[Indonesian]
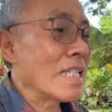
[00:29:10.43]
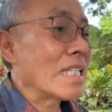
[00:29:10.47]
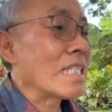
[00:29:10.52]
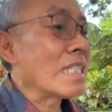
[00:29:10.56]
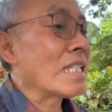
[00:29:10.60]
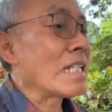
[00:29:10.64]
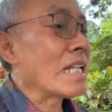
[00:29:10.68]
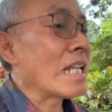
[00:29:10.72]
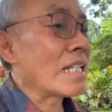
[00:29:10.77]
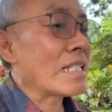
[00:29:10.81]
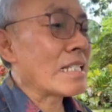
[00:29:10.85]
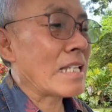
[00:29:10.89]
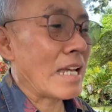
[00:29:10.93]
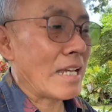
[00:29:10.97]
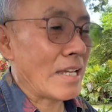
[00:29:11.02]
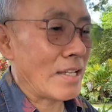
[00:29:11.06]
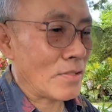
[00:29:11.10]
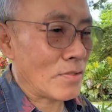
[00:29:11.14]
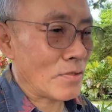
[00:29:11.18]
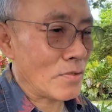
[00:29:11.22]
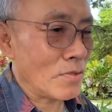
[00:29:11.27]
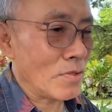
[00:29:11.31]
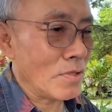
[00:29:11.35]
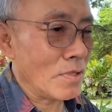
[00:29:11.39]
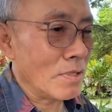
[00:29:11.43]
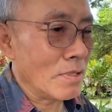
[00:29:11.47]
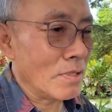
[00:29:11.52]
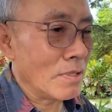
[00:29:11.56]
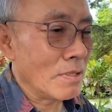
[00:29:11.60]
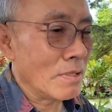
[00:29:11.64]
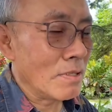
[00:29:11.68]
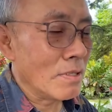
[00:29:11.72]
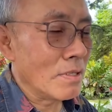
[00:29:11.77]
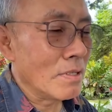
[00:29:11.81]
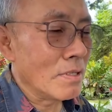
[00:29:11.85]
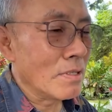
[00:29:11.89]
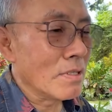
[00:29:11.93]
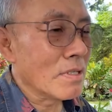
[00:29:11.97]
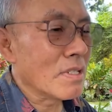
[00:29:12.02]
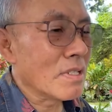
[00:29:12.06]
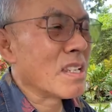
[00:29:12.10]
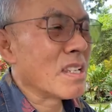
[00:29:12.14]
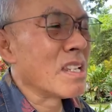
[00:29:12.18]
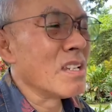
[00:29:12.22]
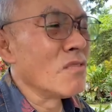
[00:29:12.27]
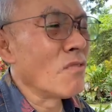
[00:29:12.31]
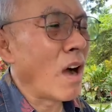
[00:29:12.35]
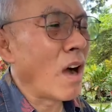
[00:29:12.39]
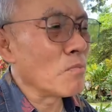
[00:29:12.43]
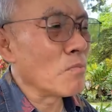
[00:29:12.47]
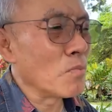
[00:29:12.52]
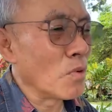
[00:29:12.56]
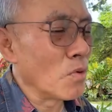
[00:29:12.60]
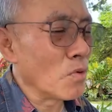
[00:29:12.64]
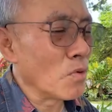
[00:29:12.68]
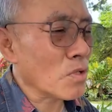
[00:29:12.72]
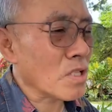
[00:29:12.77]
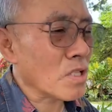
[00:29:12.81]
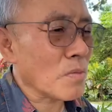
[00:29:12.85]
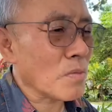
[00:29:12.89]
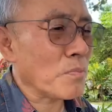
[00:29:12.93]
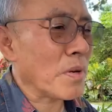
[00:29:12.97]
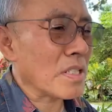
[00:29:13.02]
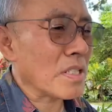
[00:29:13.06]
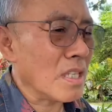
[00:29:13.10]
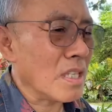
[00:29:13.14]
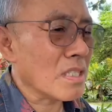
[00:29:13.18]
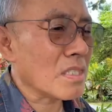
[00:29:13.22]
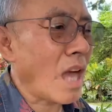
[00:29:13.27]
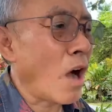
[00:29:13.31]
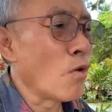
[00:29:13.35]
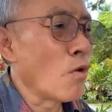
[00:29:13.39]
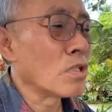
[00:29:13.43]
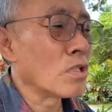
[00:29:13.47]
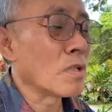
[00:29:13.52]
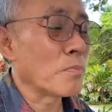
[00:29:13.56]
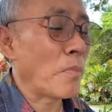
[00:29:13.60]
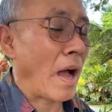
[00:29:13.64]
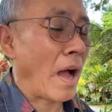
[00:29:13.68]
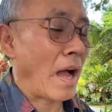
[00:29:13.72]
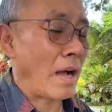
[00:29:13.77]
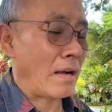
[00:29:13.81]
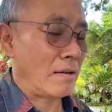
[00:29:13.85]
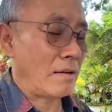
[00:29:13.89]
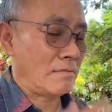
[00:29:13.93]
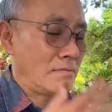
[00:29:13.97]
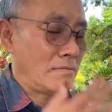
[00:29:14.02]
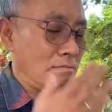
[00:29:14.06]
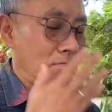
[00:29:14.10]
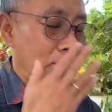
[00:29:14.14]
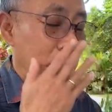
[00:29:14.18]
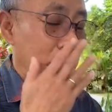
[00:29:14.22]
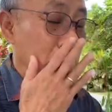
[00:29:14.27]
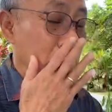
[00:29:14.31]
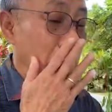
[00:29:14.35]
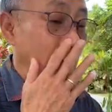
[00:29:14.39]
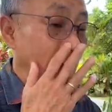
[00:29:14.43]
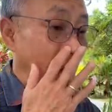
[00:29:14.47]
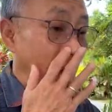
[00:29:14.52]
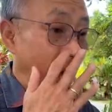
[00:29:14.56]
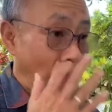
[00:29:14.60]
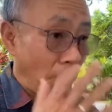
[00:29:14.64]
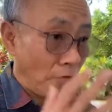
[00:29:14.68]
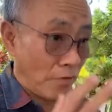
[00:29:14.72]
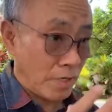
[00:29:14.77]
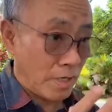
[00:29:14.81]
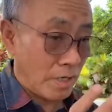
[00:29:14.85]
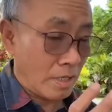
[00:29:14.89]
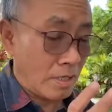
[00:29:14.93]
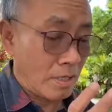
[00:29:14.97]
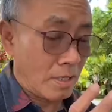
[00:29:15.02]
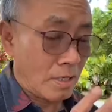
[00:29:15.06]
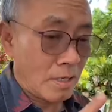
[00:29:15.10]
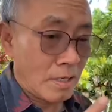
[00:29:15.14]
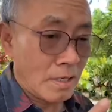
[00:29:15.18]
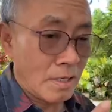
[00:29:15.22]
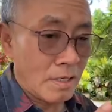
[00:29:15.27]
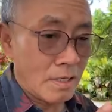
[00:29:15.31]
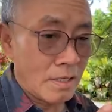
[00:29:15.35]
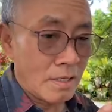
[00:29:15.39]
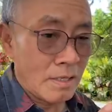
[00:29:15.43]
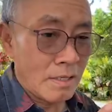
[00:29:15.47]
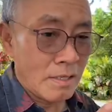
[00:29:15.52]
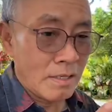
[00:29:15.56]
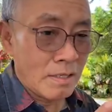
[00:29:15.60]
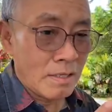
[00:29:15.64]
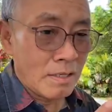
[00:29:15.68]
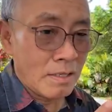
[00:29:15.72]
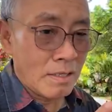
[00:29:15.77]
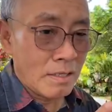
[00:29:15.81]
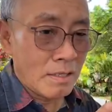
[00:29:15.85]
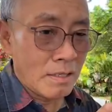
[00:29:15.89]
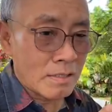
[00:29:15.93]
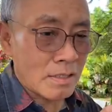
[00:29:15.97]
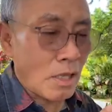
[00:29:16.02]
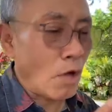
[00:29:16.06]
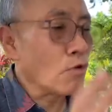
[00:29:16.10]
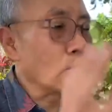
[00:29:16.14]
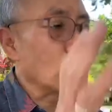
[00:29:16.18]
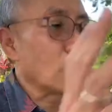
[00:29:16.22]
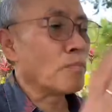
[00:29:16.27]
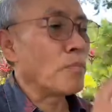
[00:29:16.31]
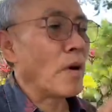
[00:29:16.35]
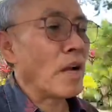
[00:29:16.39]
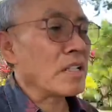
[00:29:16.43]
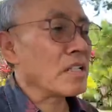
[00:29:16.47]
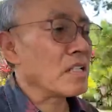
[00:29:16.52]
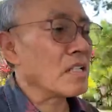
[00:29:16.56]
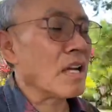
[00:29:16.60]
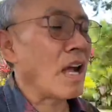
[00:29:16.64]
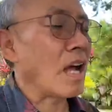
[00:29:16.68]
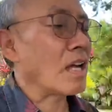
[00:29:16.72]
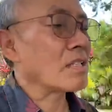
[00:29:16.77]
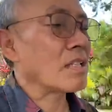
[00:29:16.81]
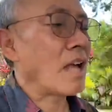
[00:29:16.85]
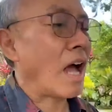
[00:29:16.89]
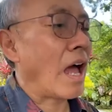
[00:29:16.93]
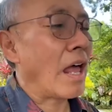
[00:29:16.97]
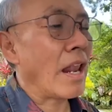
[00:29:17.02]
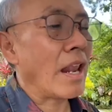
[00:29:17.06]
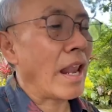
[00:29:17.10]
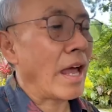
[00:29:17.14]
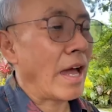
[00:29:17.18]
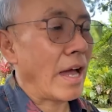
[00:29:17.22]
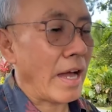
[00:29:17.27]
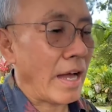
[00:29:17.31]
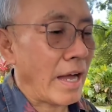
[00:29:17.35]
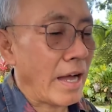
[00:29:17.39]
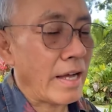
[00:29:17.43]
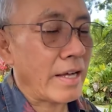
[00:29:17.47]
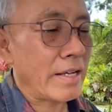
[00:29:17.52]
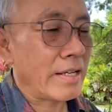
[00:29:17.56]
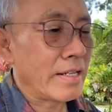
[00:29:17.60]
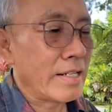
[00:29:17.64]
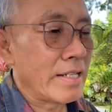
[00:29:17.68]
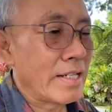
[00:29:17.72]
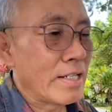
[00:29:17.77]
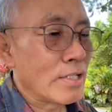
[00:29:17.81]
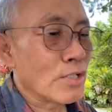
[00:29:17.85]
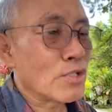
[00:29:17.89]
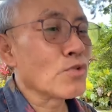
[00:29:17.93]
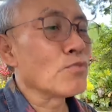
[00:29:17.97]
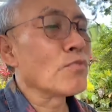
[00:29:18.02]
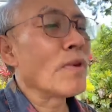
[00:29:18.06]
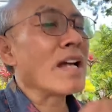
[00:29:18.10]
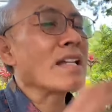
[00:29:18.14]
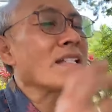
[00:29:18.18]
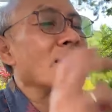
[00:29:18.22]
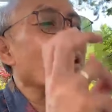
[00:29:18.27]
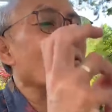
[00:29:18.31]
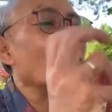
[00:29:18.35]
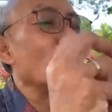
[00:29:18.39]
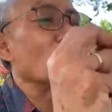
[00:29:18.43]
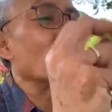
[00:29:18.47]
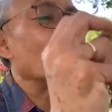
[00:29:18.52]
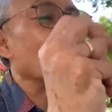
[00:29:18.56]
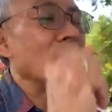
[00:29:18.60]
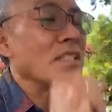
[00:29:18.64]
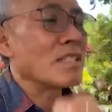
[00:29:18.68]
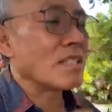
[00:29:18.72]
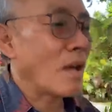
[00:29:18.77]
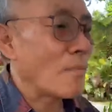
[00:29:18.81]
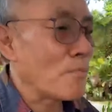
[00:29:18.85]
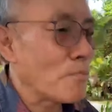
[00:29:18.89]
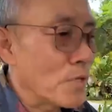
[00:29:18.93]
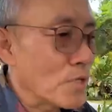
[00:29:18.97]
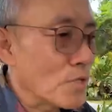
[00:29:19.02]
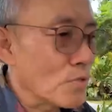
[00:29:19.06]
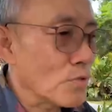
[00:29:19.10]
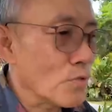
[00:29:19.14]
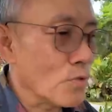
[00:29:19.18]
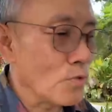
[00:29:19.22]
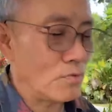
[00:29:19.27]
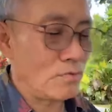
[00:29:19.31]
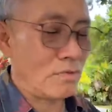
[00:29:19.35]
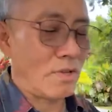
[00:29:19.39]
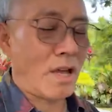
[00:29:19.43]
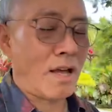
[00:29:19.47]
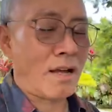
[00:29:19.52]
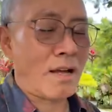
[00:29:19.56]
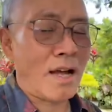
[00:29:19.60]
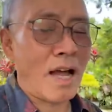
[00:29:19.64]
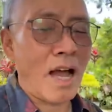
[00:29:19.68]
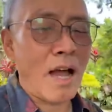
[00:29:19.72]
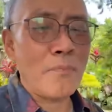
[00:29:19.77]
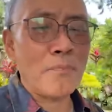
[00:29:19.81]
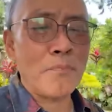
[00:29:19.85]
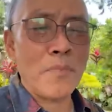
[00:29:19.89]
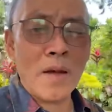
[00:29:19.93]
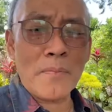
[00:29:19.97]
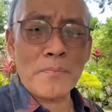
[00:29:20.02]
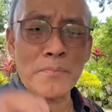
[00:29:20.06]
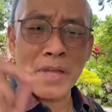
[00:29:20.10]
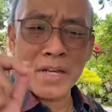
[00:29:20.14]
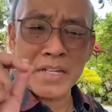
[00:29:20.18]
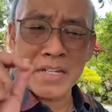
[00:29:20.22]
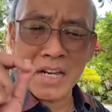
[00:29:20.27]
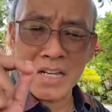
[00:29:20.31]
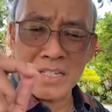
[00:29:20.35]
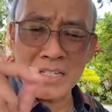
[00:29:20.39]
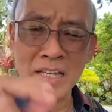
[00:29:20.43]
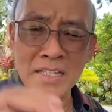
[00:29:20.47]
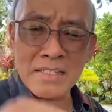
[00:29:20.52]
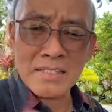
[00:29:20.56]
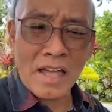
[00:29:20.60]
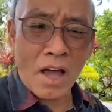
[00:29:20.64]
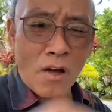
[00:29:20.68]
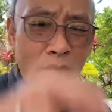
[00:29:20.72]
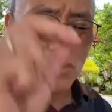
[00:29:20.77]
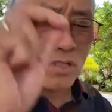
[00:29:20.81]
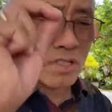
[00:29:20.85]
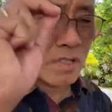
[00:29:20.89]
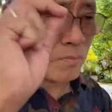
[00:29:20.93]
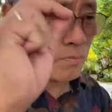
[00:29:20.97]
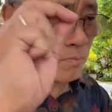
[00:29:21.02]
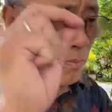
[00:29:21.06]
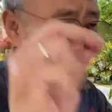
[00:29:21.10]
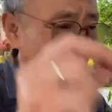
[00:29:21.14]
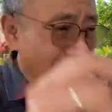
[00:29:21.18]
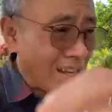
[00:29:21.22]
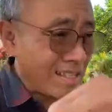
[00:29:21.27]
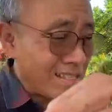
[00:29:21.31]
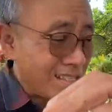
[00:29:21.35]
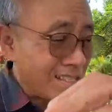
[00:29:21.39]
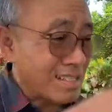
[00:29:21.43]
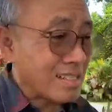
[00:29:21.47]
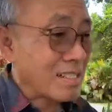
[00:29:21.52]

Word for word: istilah saya itu, jiwamu seperti tahu Jepang. Maaf ini, tahu Jepang saya nggak salah. Cuma saya mau cerita bentuknya. Apa bedanya tahu Jepang